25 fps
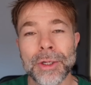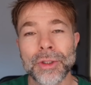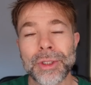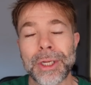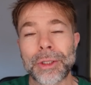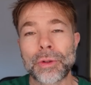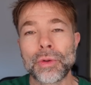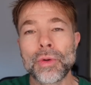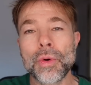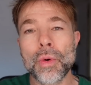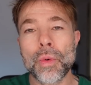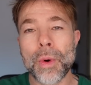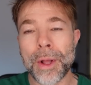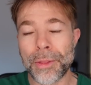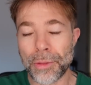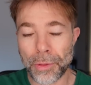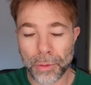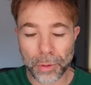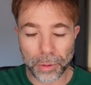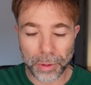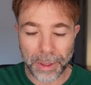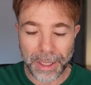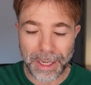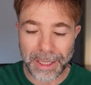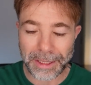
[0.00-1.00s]
O sea, tú
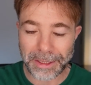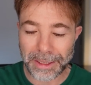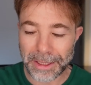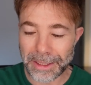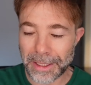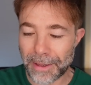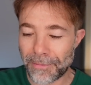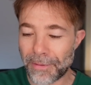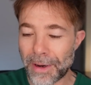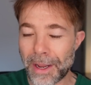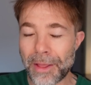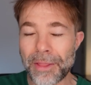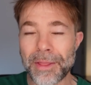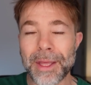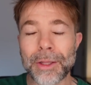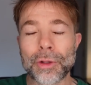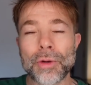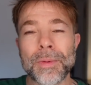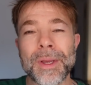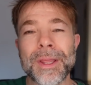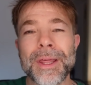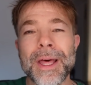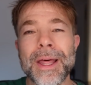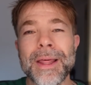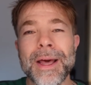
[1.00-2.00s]
cuando tienes esta fragancia
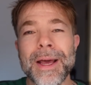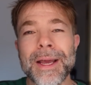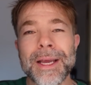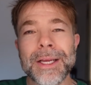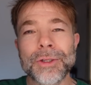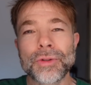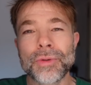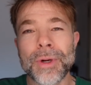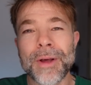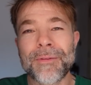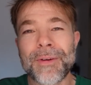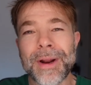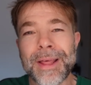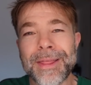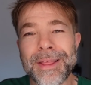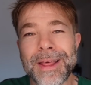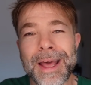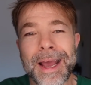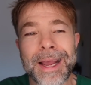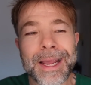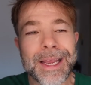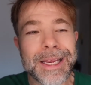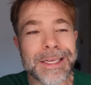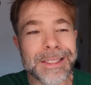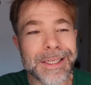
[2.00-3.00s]
atomizada, es una fragancia
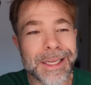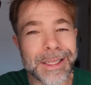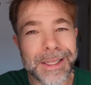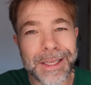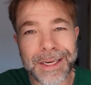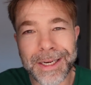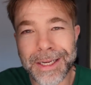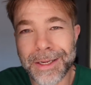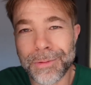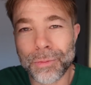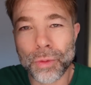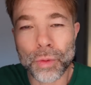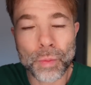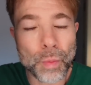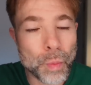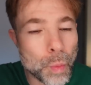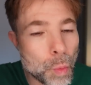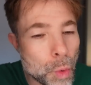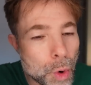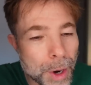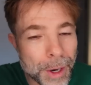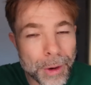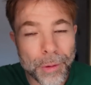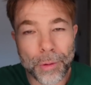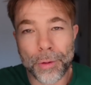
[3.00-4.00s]
de aquellas que tiene
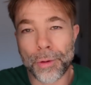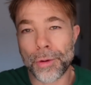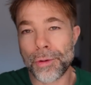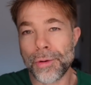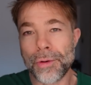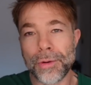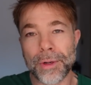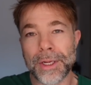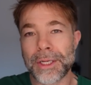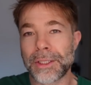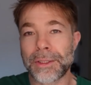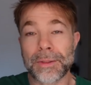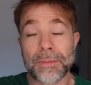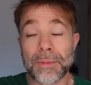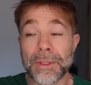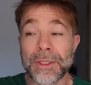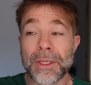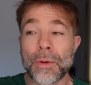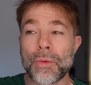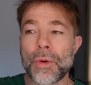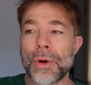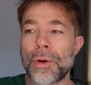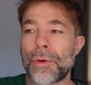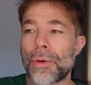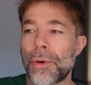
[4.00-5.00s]
buen rollo. Es,
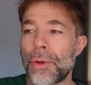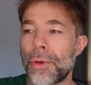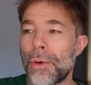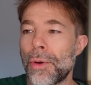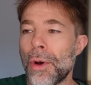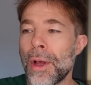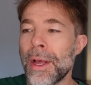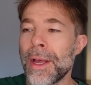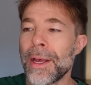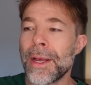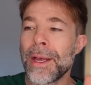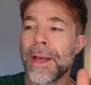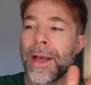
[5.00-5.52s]
de buen rollo.